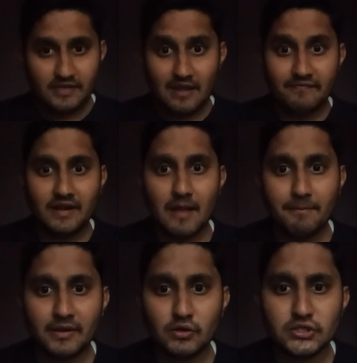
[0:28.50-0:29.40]
या फिर
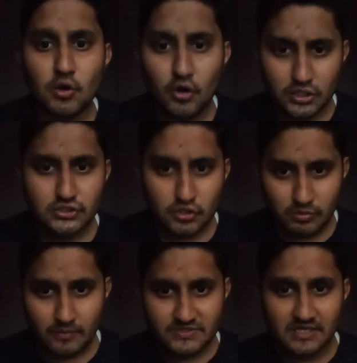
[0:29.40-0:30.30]
आप पे कोई और
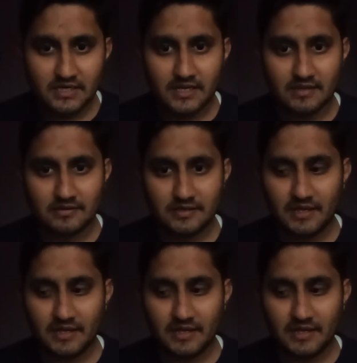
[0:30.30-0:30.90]
जॉब ऑप्शन नहीं है